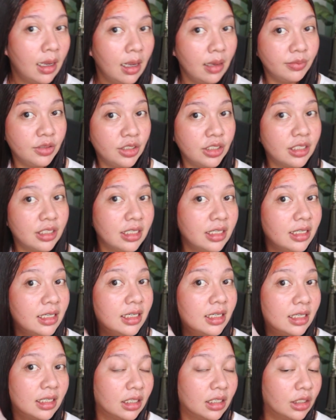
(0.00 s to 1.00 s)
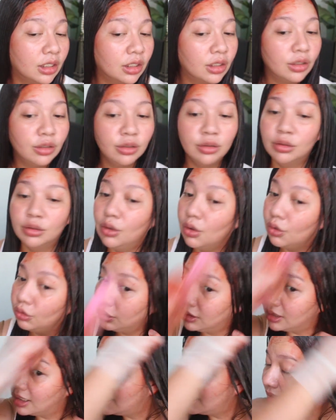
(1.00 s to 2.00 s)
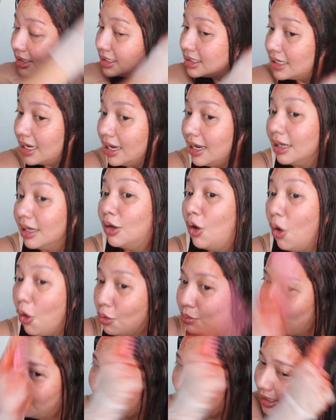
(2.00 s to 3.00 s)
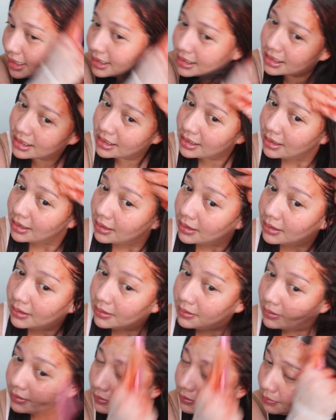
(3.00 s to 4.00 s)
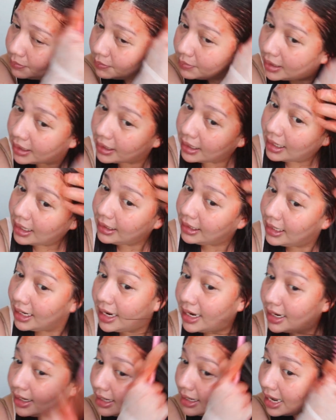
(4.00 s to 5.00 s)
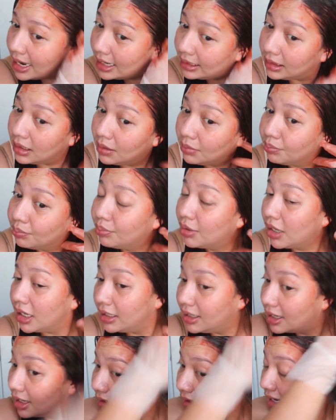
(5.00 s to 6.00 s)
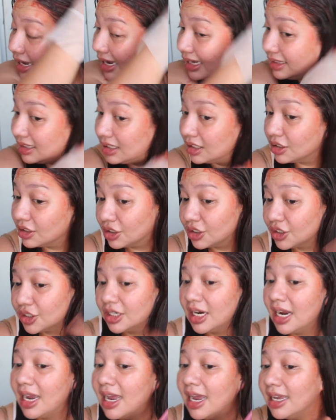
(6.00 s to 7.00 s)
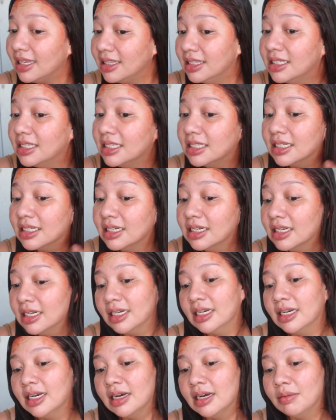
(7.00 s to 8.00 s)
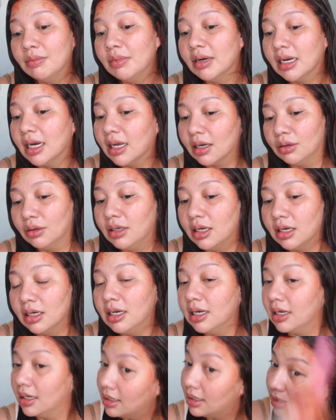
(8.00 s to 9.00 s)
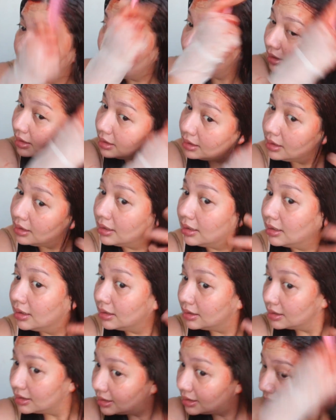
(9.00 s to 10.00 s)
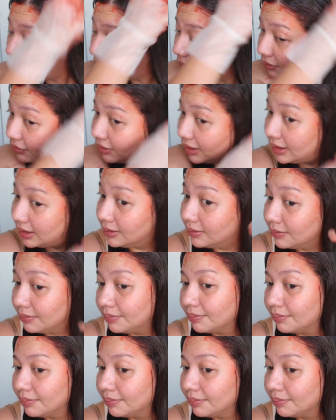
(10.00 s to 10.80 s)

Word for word: I'm just gonna coat this, uh, comb this para again, lahat ng product, lahat ng strands, magkaroon ng cellophane.